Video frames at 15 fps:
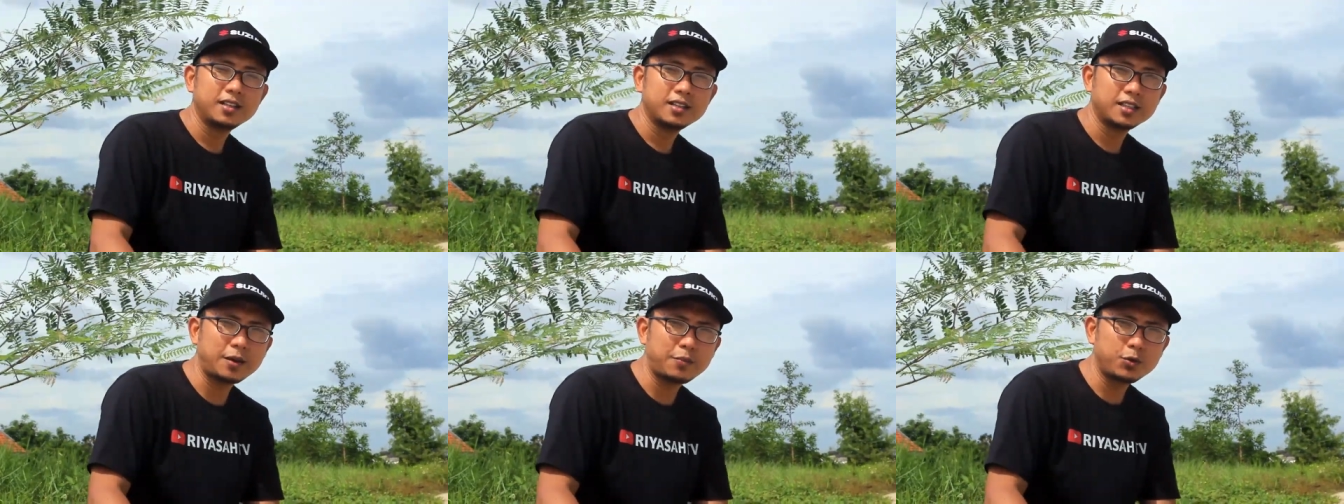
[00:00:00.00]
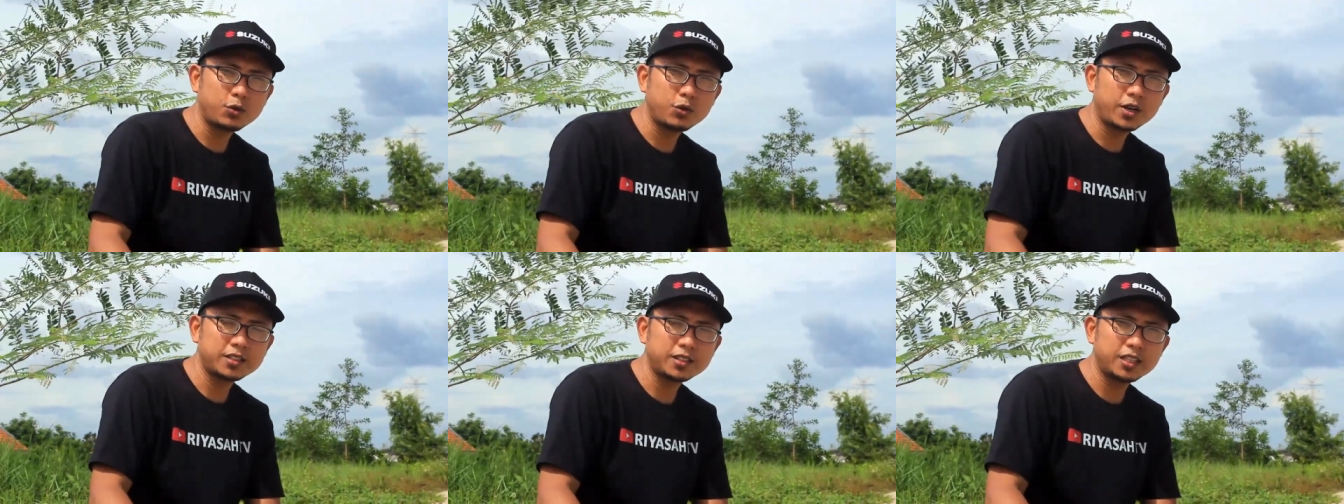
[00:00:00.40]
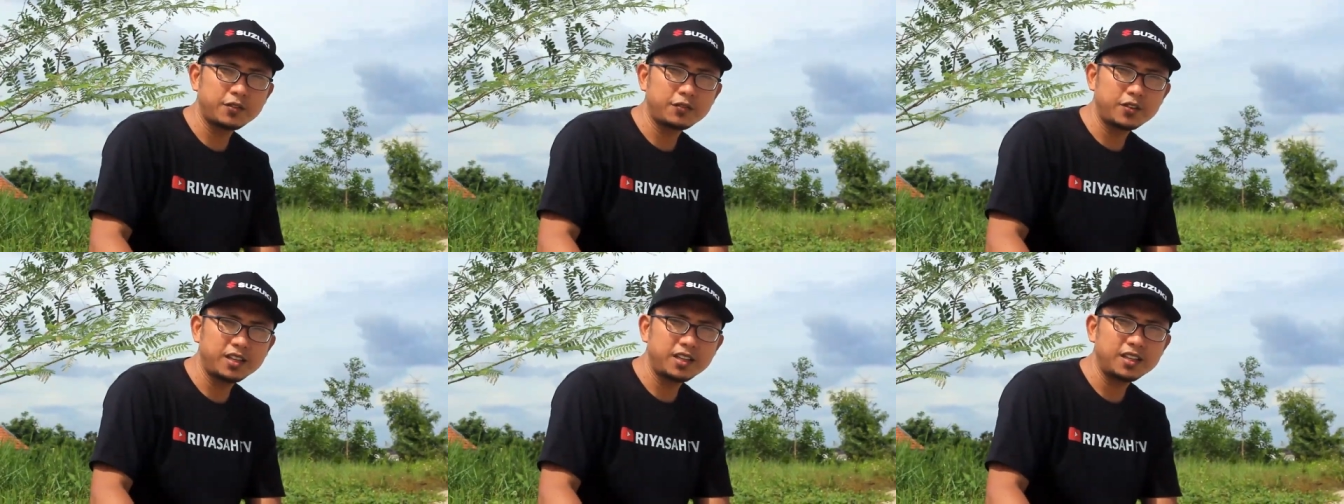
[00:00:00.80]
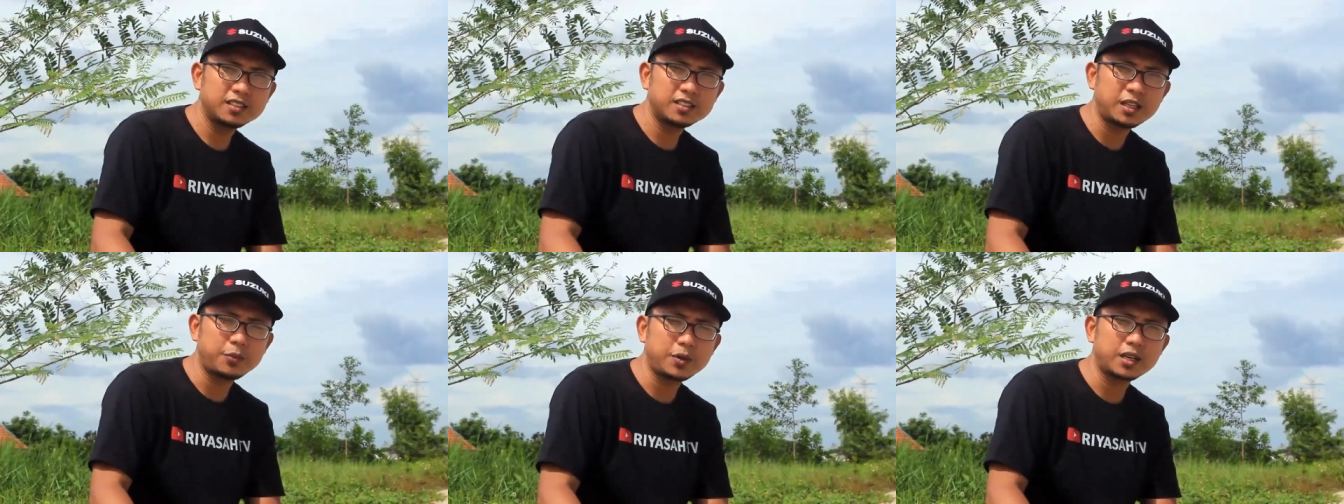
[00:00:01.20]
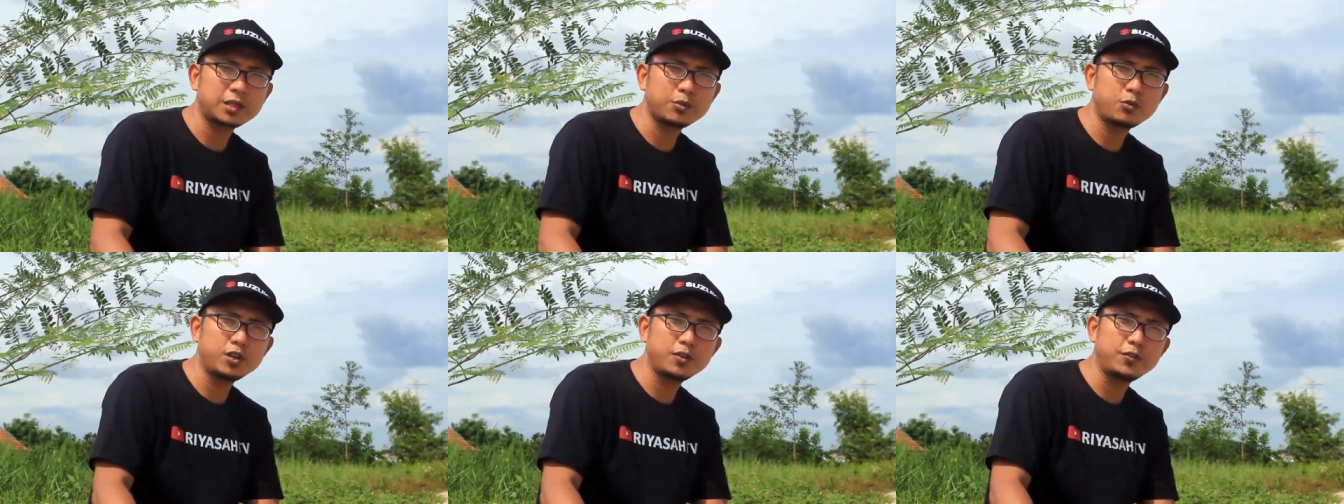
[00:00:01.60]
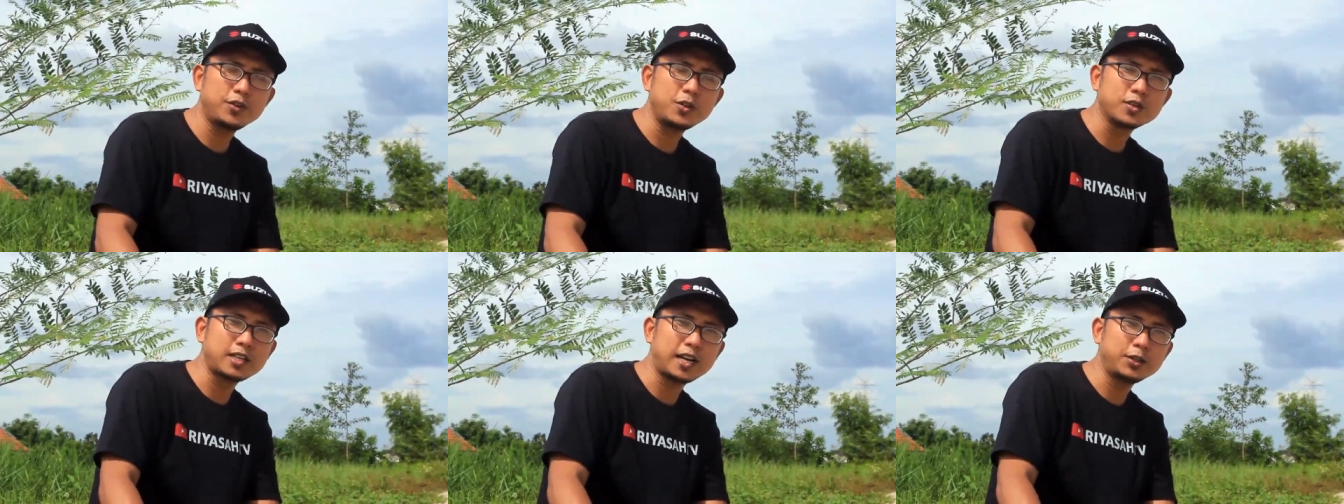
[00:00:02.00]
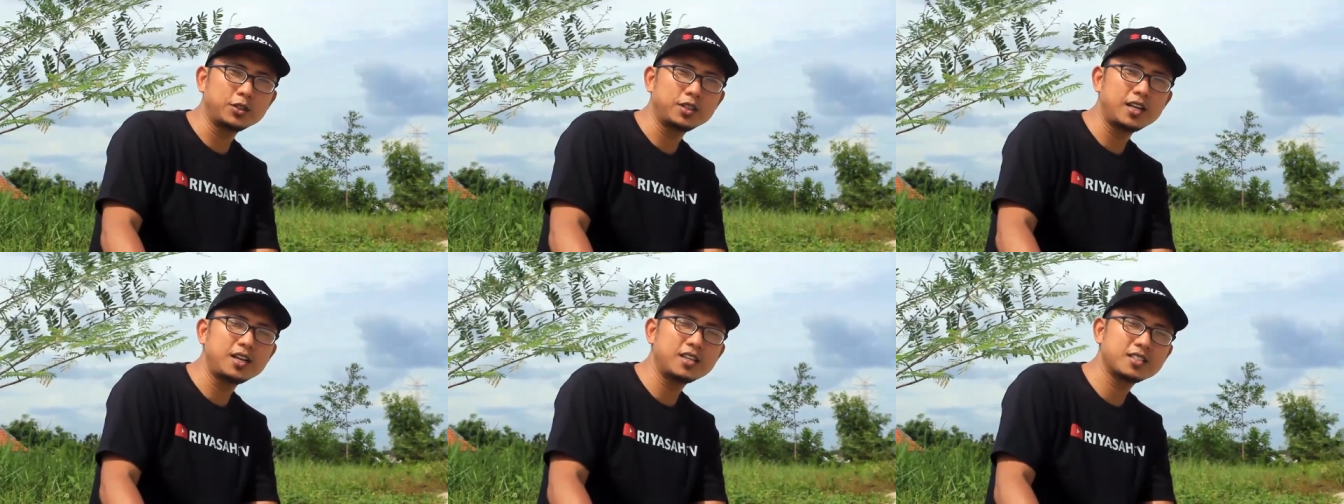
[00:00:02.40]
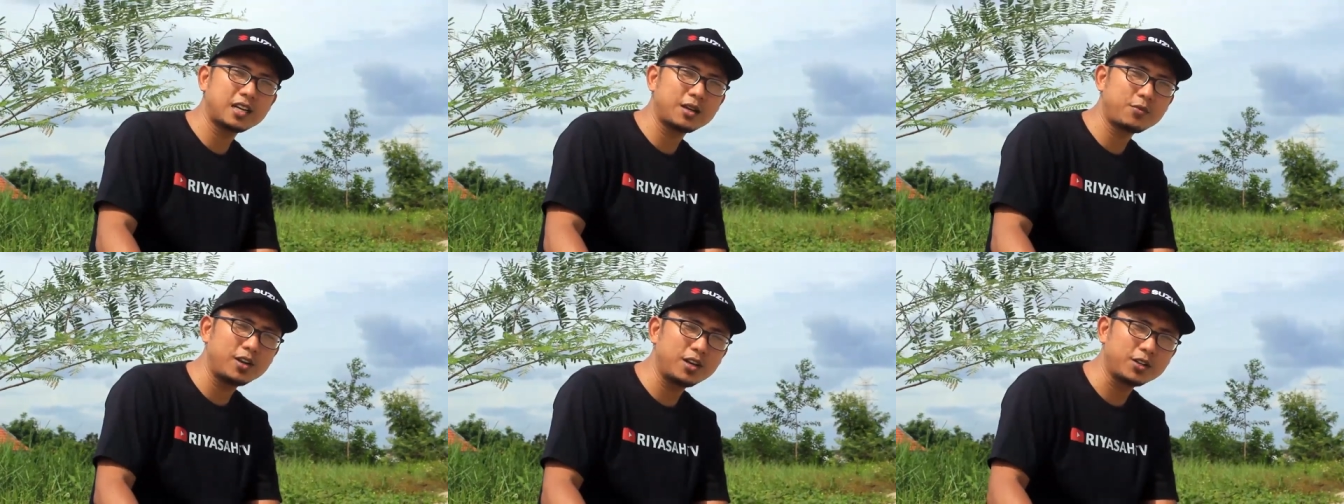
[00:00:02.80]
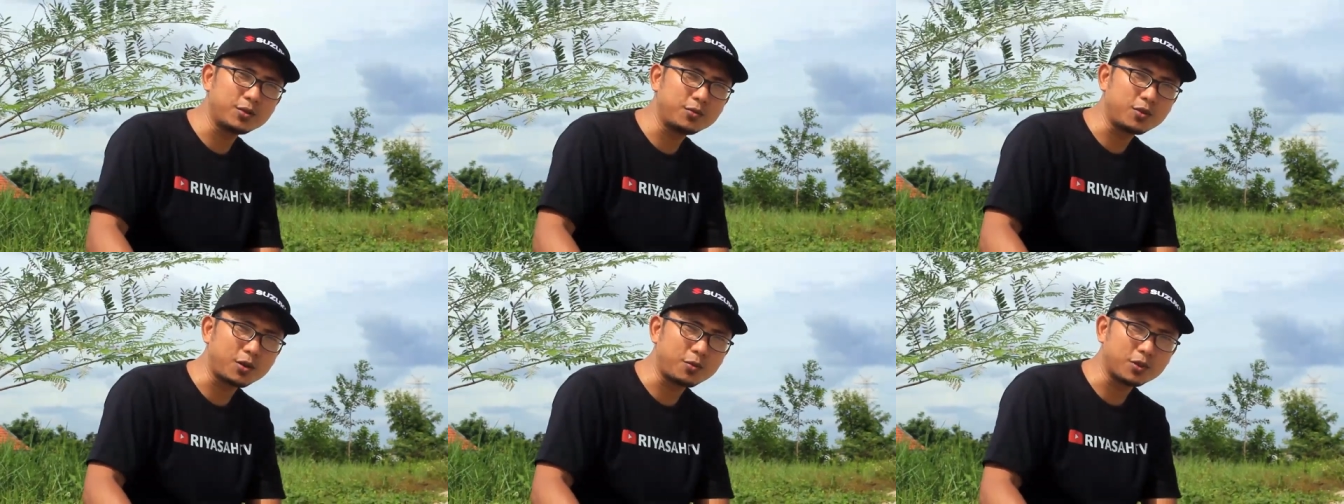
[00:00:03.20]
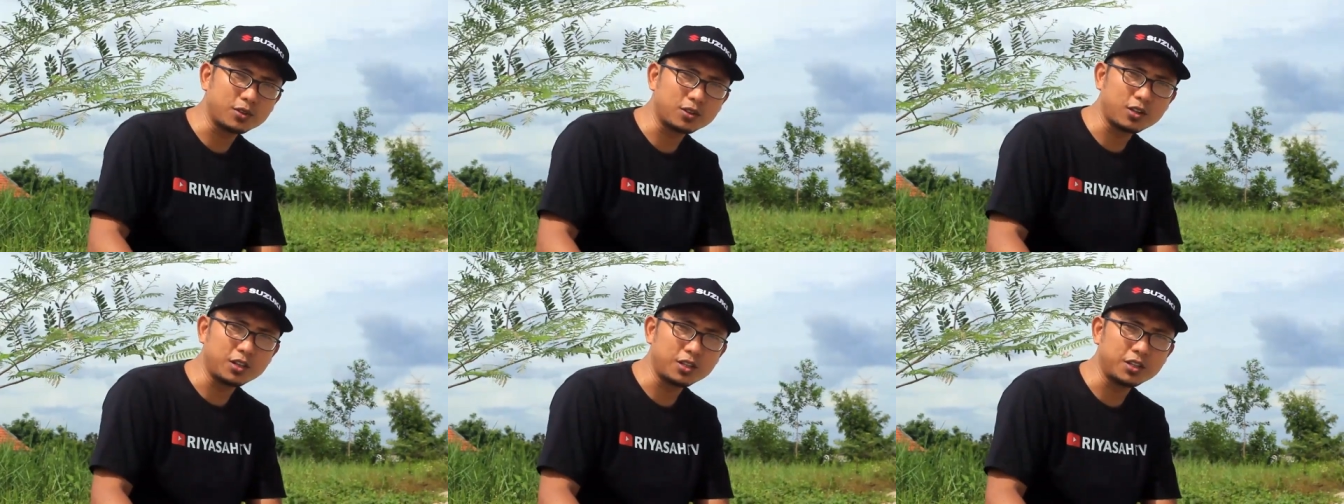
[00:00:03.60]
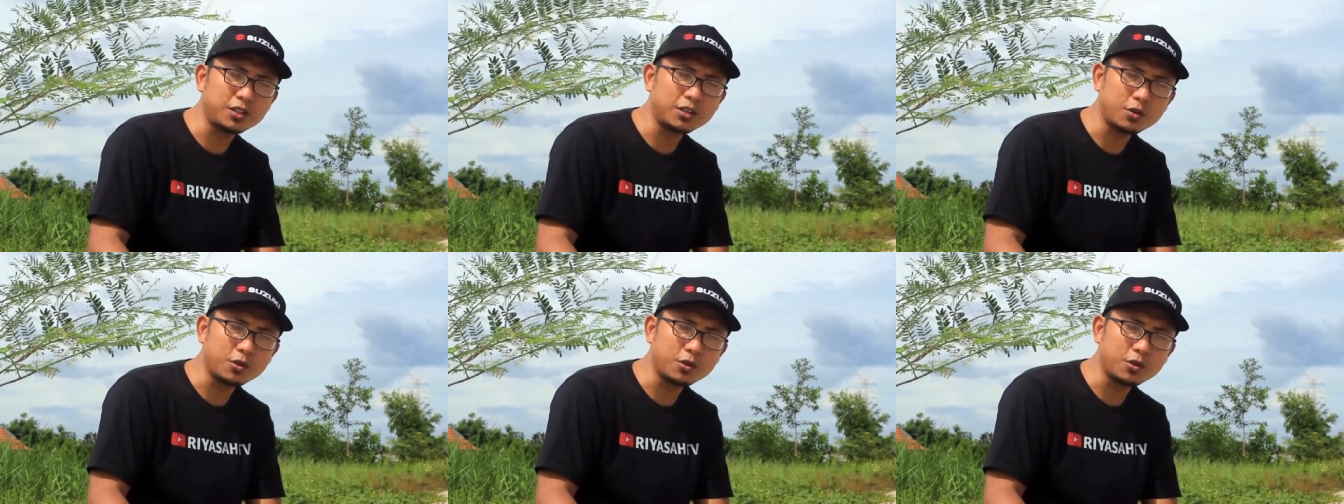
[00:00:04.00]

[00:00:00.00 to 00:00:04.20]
Tetap dukung Riasa TV, sampai ketemu di video selanjutnya. Assalamualaikum warahmatullahi